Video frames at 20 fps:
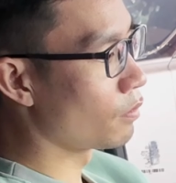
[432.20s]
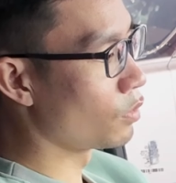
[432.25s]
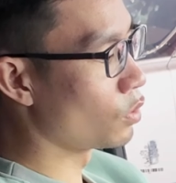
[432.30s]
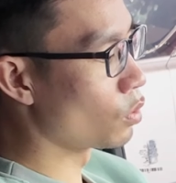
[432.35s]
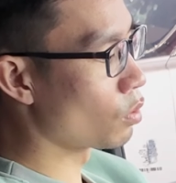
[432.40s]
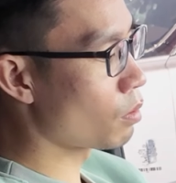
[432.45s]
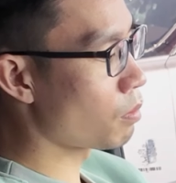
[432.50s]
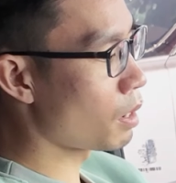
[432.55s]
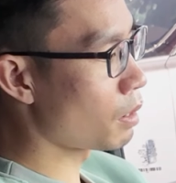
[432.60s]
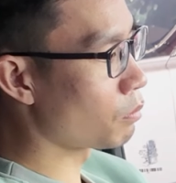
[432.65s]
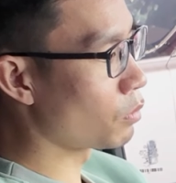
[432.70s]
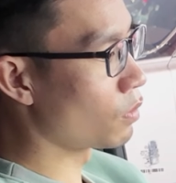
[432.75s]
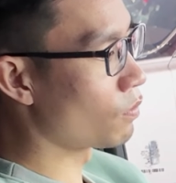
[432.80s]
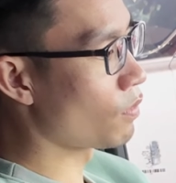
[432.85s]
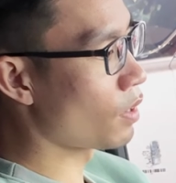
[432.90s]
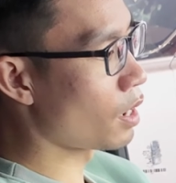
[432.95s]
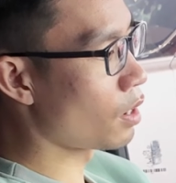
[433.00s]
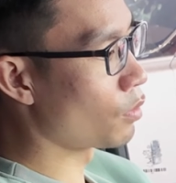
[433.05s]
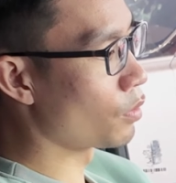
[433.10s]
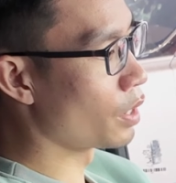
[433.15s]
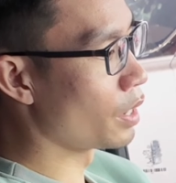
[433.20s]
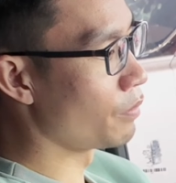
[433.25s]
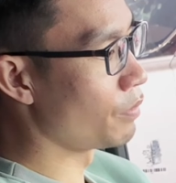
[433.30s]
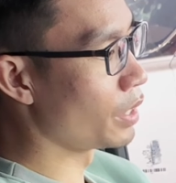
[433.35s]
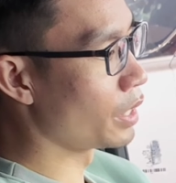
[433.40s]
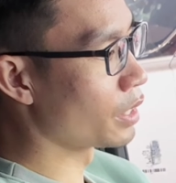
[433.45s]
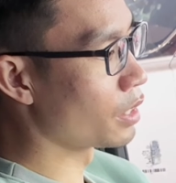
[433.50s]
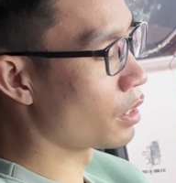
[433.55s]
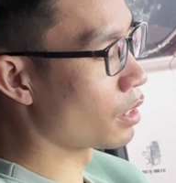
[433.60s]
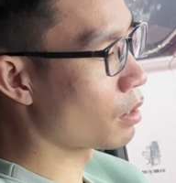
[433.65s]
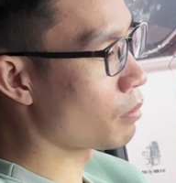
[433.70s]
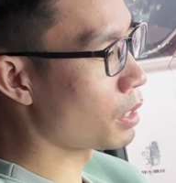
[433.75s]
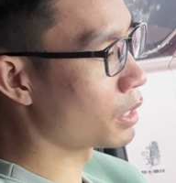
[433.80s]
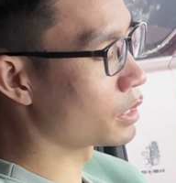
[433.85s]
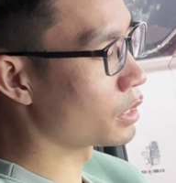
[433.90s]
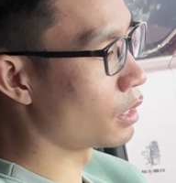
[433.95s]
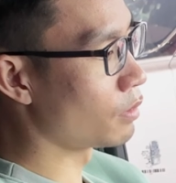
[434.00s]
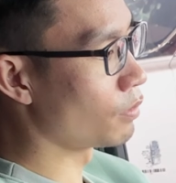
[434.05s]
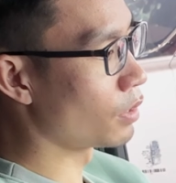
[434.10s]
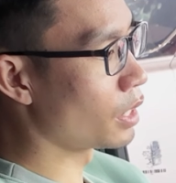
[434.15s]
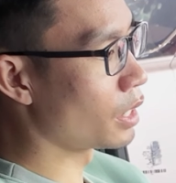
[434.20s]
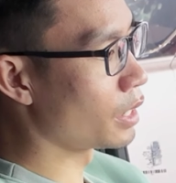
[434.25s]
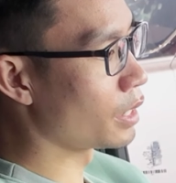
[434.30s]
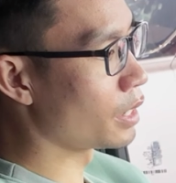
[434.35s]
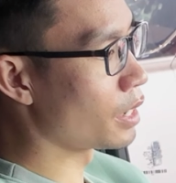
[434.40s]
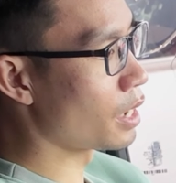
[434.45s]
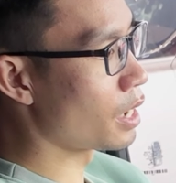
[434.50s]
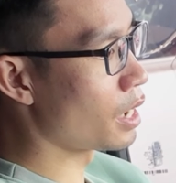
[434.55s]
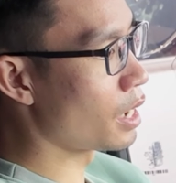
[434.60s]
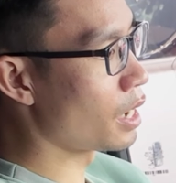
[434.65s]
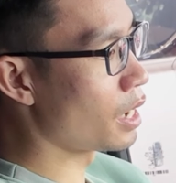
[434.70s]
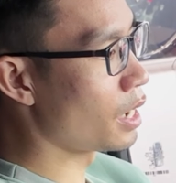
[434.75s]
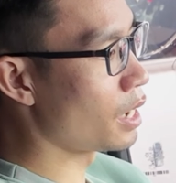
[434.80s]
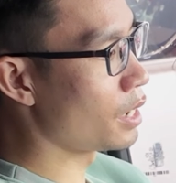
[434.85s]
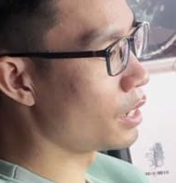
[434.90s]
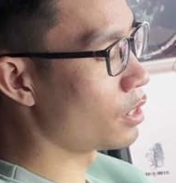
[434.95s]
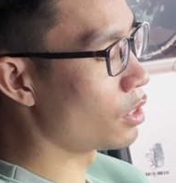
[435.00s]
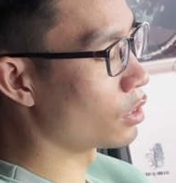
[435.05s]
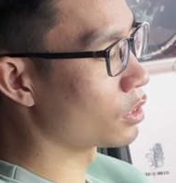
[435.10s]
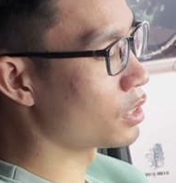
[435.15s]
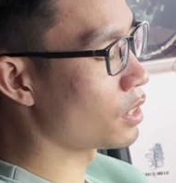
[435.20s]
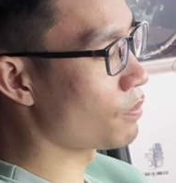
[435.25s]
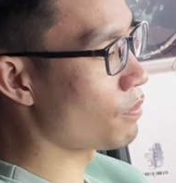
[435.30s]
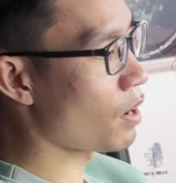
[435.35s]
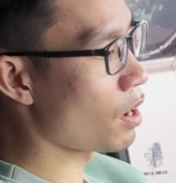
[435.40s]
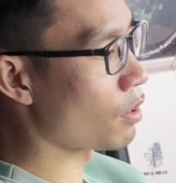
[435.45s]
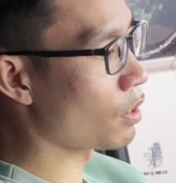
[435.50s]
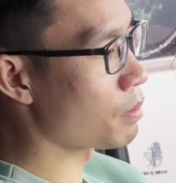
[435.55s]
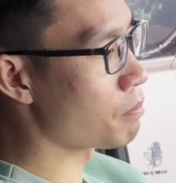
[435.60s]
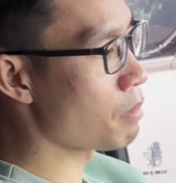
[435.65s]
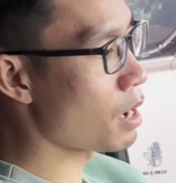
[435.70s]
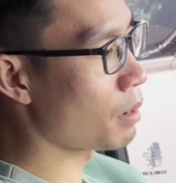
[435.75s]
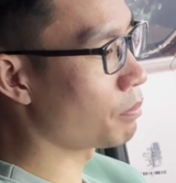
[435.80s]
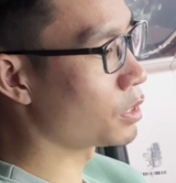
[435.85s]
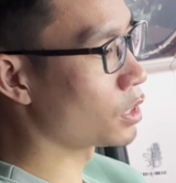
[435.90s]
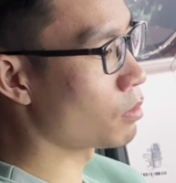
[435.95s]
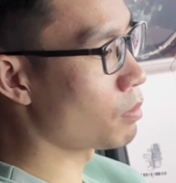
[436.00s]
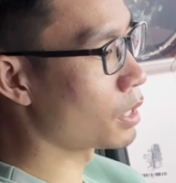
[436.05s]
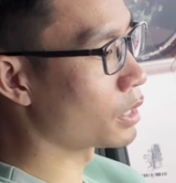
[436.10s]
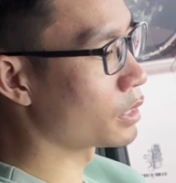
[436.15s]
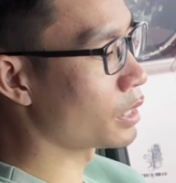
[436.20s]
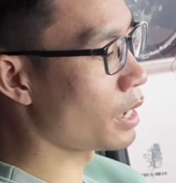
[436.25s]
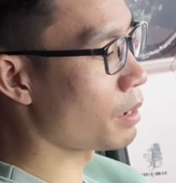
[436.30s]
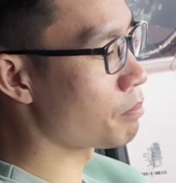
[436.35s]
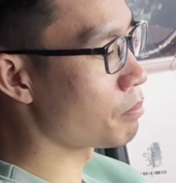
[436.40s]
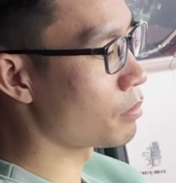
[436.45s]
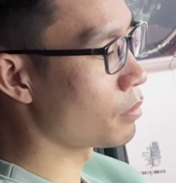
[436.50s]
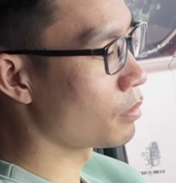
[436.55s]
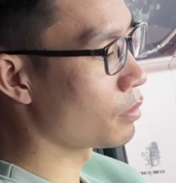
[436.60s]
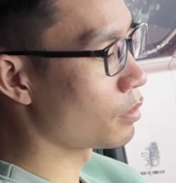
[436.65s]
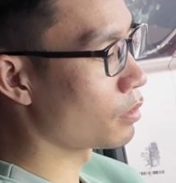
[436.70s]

Ví dụ các bạn muốn vào Navigator các bạn sẽ ấn vào đây. Đấy, nó sẽ vào cái map cho các bạn xem.